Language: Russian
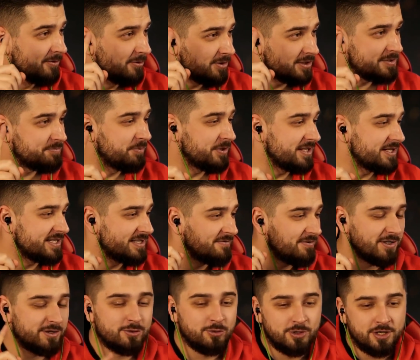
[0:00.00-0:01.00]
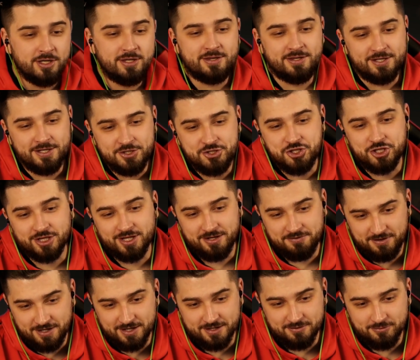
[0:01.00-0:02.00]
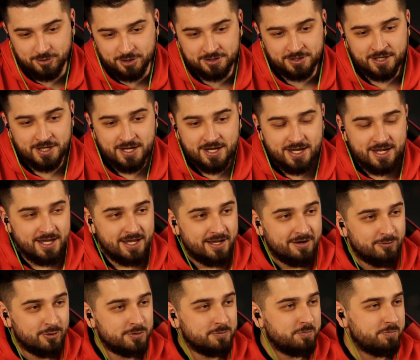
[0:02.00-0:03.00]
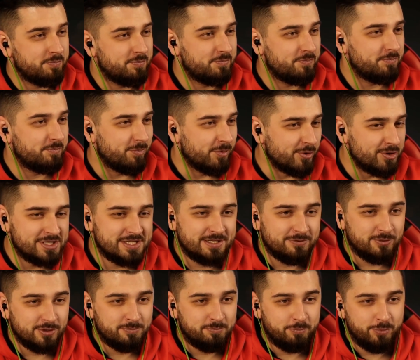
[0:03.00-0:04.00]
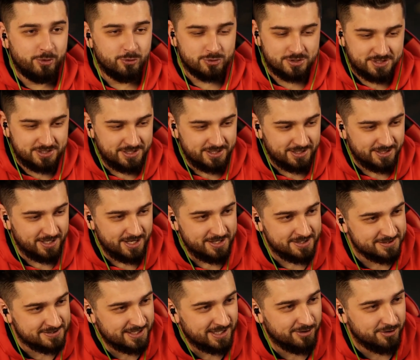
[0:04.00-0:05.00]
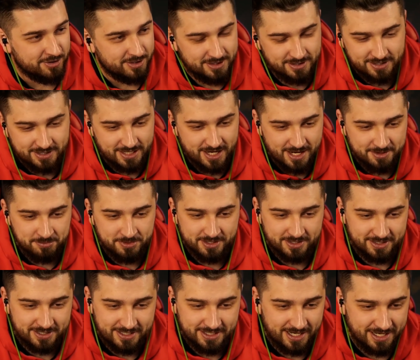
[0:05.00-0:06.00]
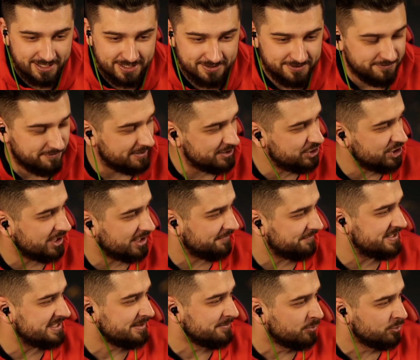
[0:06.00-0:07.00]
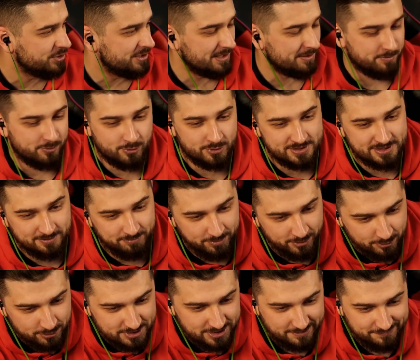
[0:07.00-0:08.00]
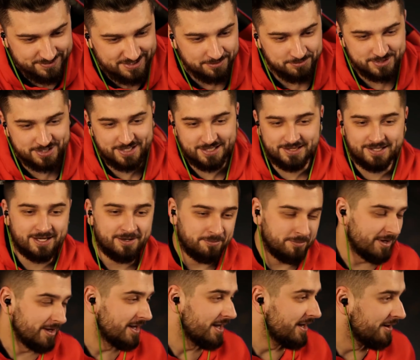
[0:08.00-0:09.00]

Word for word: Господи, святой э... ты человек, вот, вот просто вот плюс тебе, я не знаю, к карме, к хари, к вообще ко всему тебе просто плюс ко всем статам.